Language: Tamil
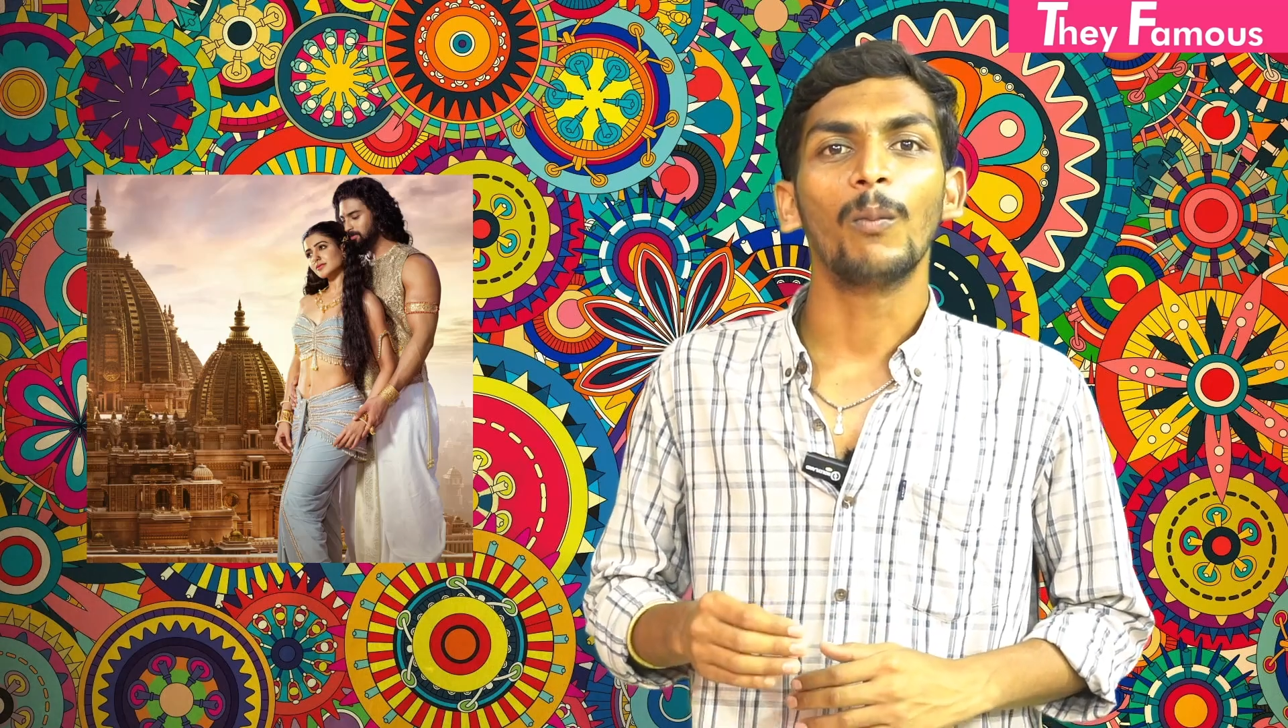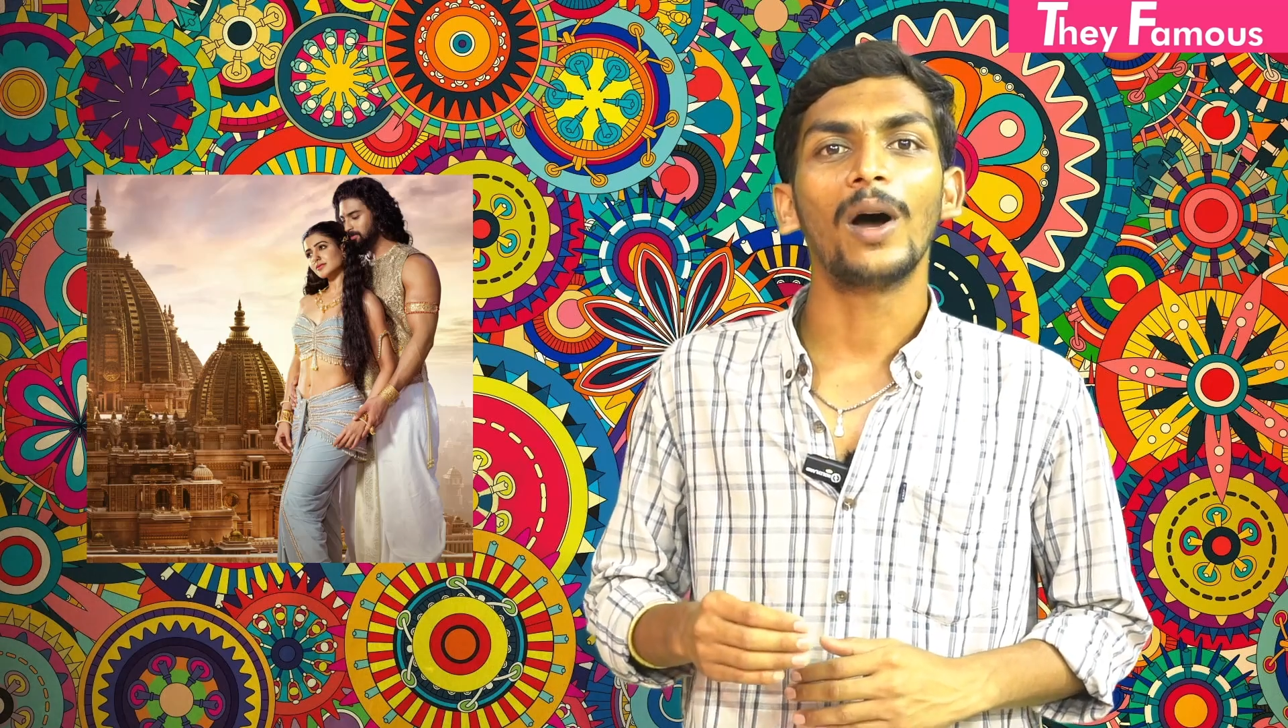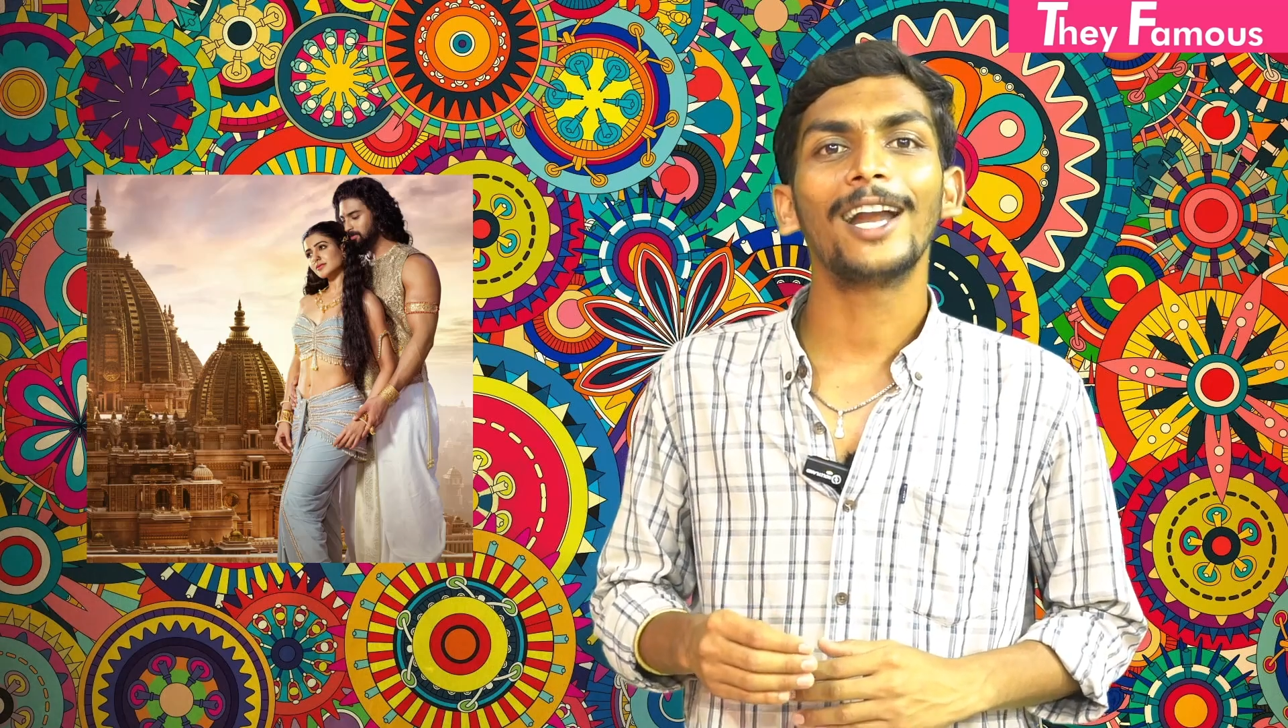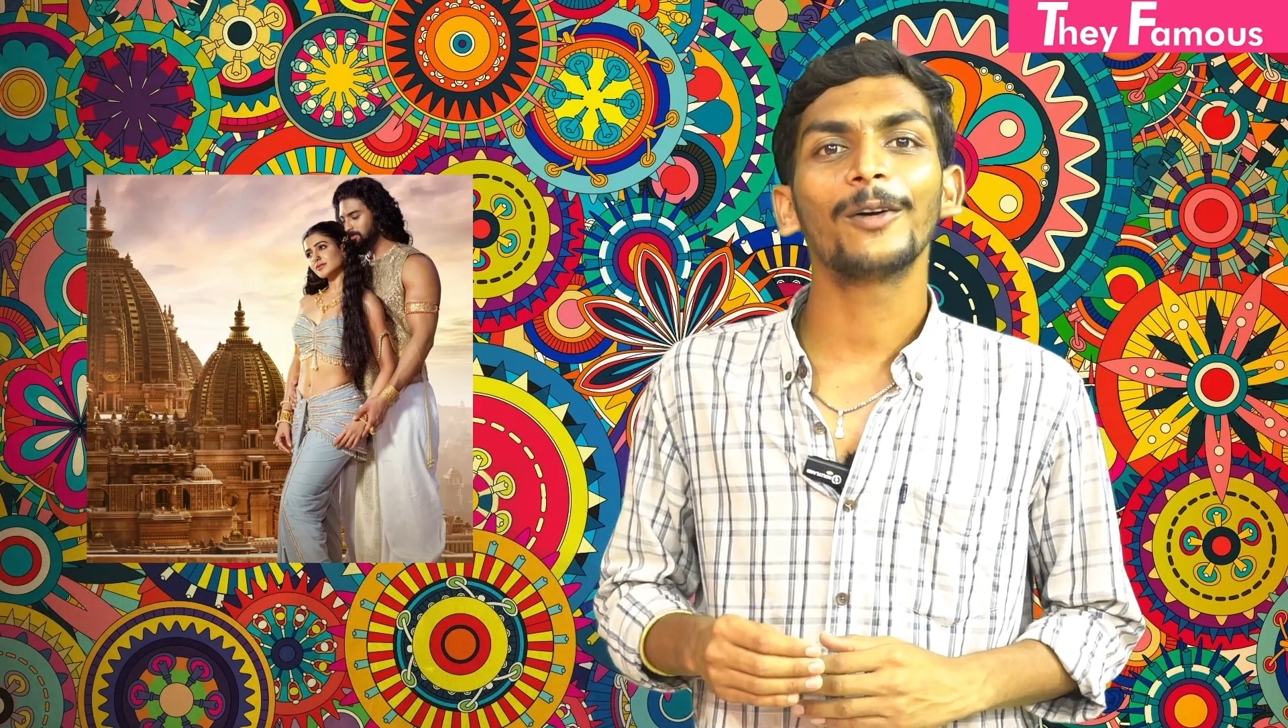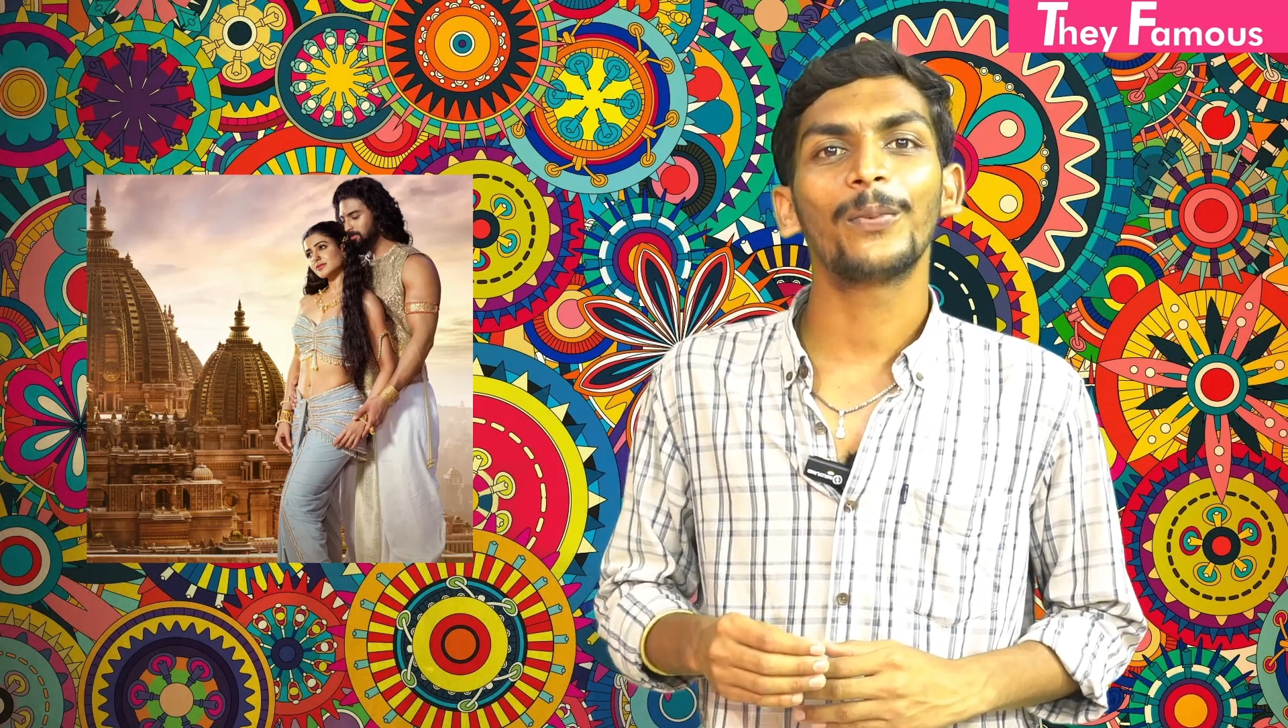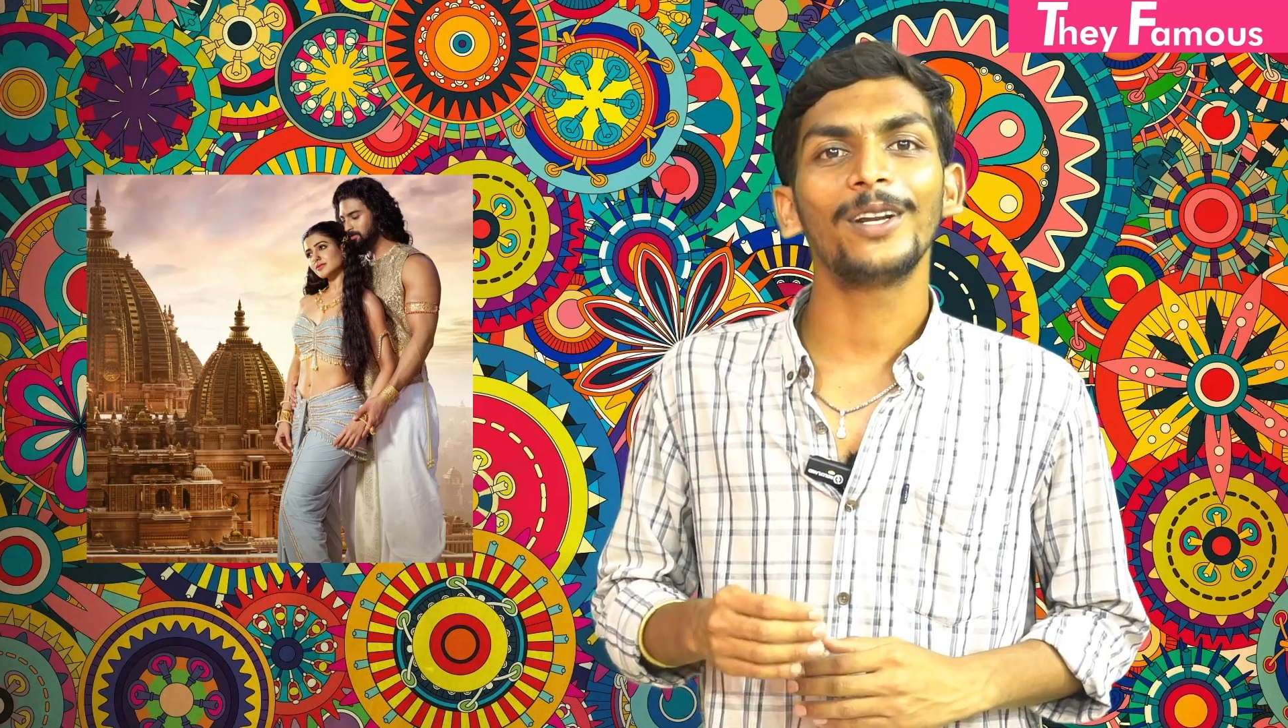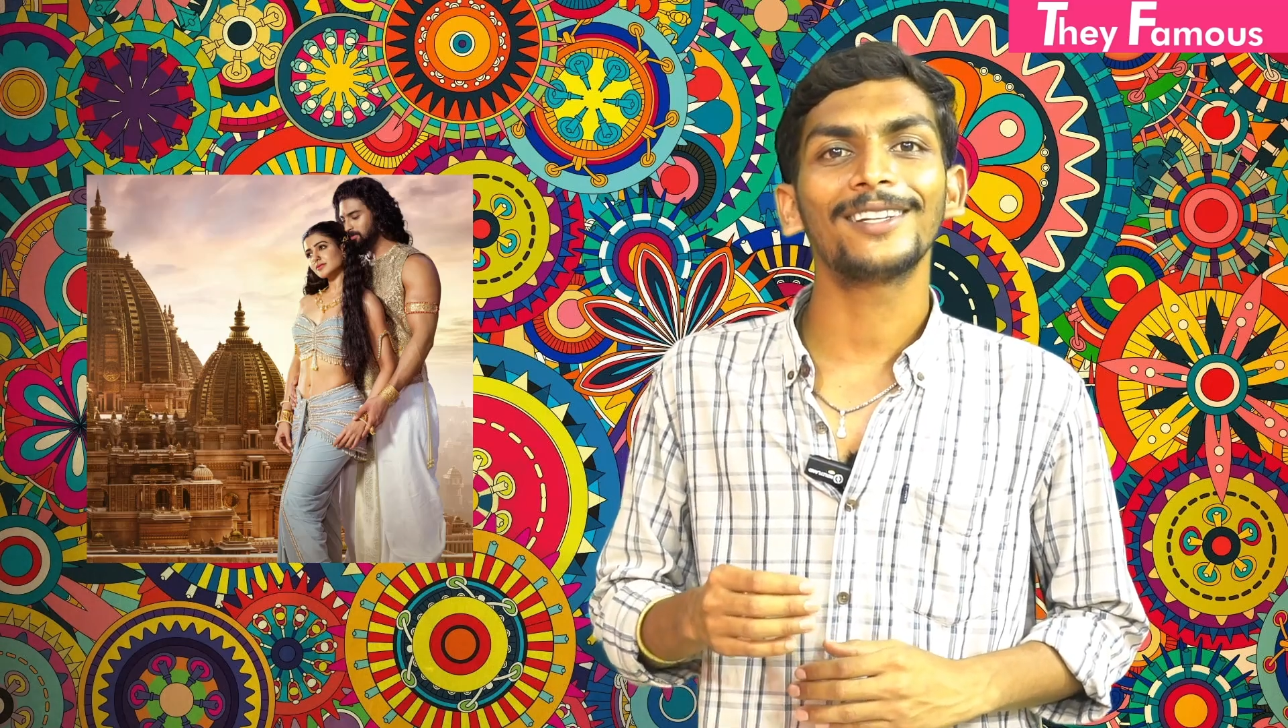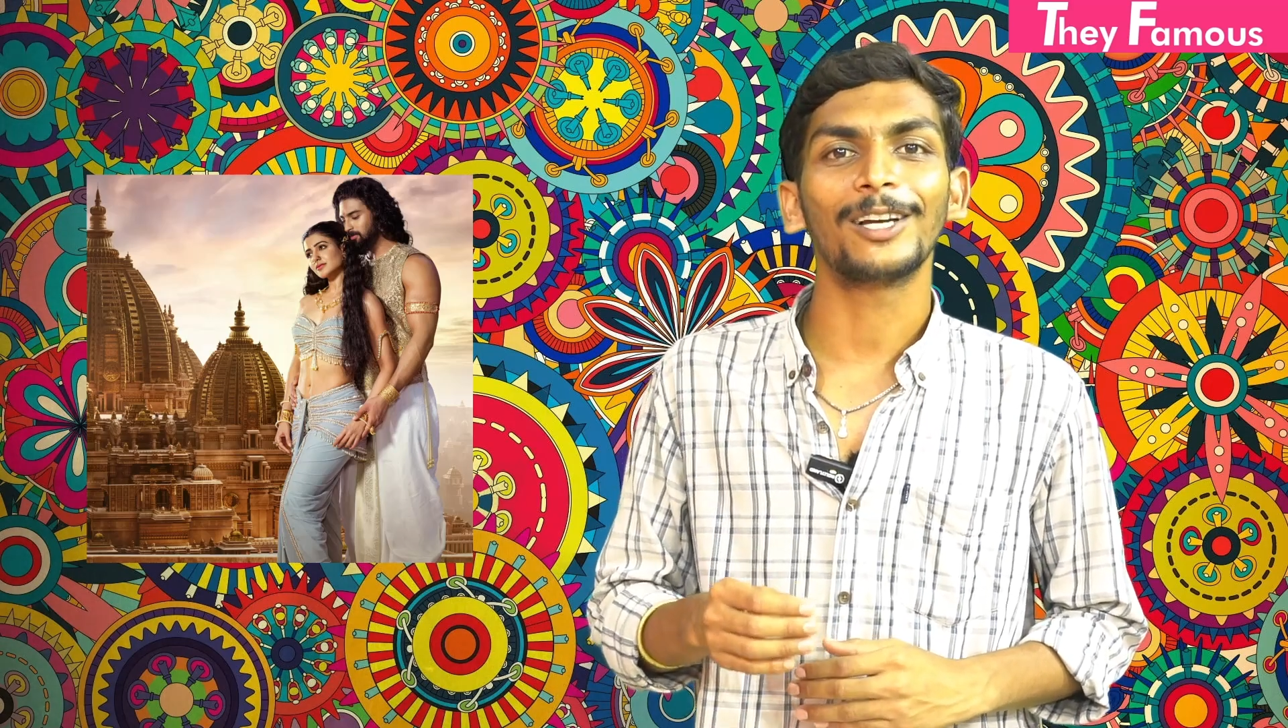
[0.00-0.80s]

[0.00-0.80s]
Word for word: மானை போயிட்டு